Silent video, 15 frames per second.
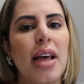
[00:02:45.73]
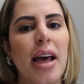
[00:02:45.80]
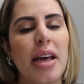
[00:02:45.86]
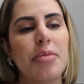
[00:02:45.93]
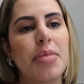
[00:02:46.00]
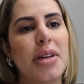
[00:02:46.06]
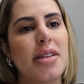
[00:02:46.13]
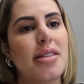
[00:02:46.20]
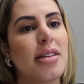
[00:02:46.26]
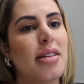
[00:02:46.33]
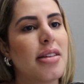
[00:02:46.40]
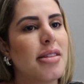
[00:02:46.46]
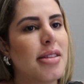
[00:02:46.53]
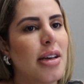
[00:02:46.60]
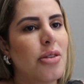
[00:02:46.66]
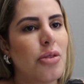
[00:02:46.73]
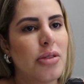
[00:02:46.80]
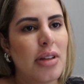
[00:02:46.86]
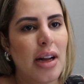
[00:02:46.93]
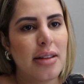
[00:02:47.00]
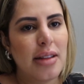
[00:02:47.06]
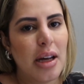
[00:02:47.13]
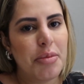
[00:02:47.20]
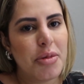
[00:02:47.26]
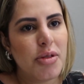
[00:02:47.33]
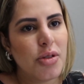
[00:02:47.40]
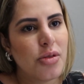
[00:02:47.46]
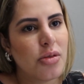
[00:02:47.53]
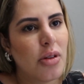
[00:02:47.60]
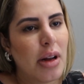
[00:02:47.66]
a empresa que quiser contratar para os
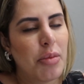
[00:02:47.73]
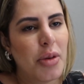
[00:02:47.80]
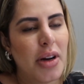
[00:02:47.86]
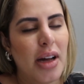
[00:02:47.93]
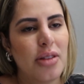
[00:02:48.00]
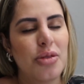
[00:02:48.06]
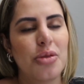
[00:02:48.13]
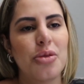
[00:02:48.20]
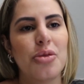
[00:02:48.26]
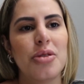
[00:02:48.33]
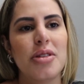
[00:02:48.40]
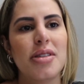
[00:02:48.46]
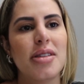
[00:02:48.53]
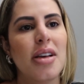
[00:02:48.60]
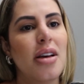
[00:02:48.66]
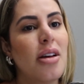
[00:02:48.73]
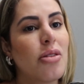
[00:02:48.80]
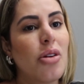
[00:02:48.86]
seus colaboradores,